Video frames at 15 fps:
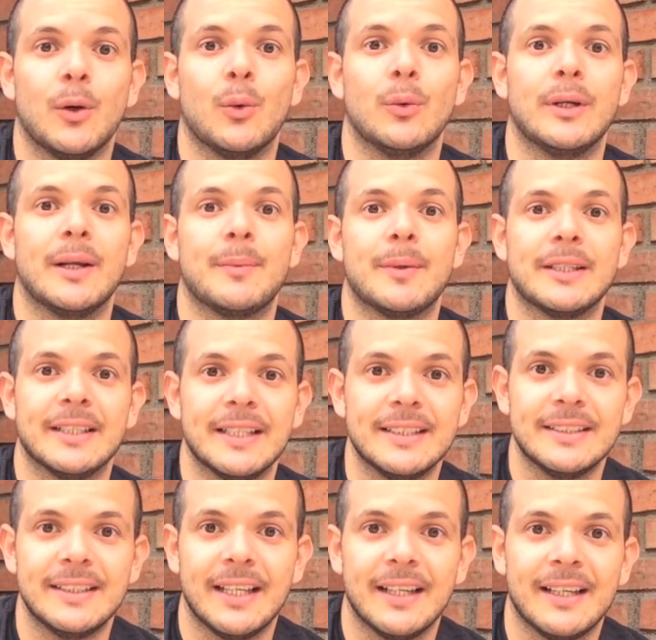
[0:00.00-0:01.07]
una
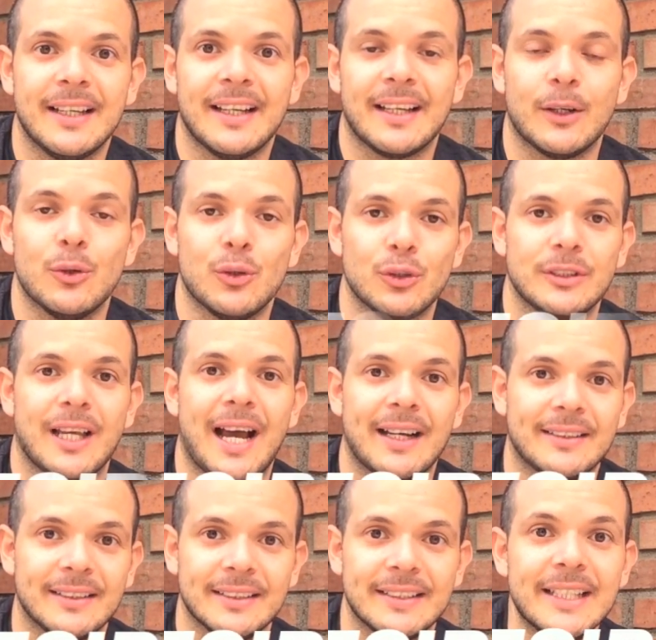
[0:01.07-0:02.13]
presencia que uno es
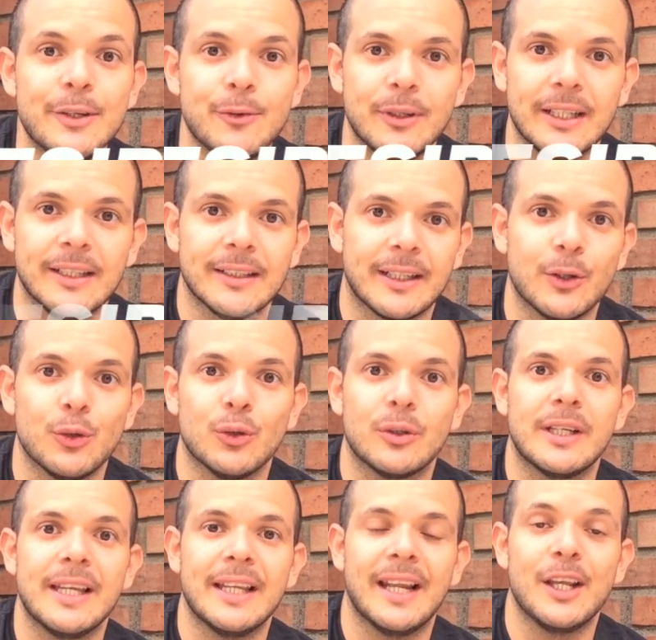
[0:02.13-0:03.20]
accesible, que uno
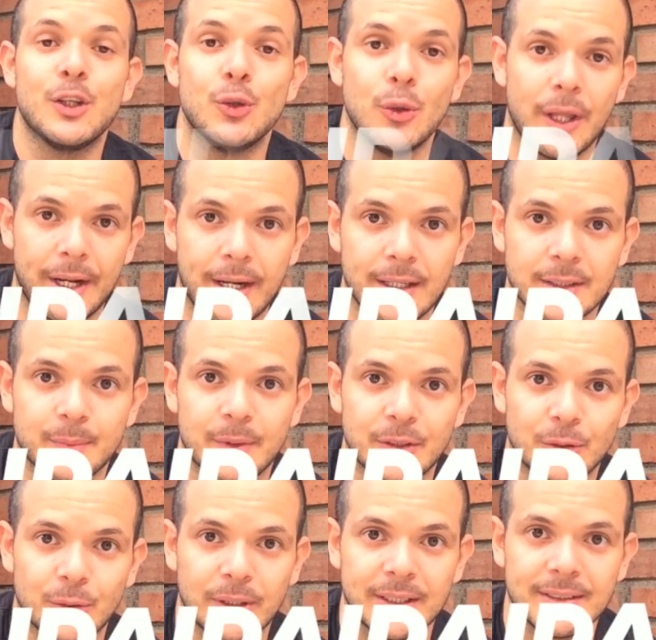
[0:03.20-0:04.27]
quiere ayudar a las
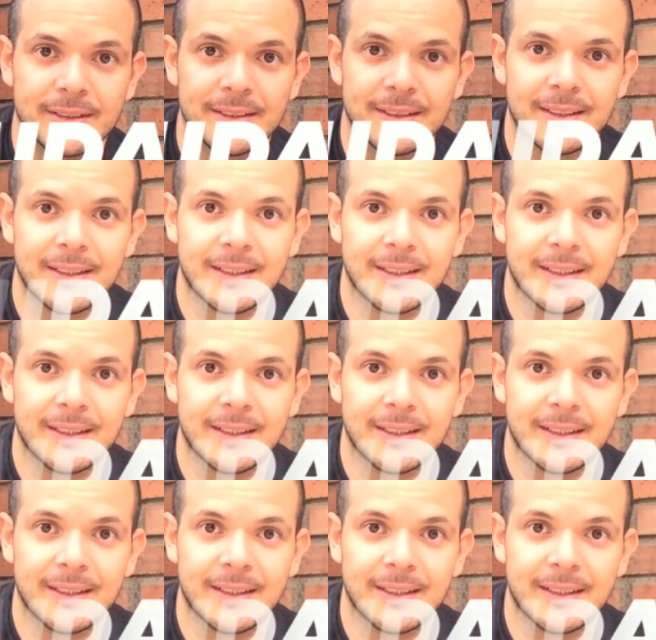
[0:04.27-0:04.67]
personas.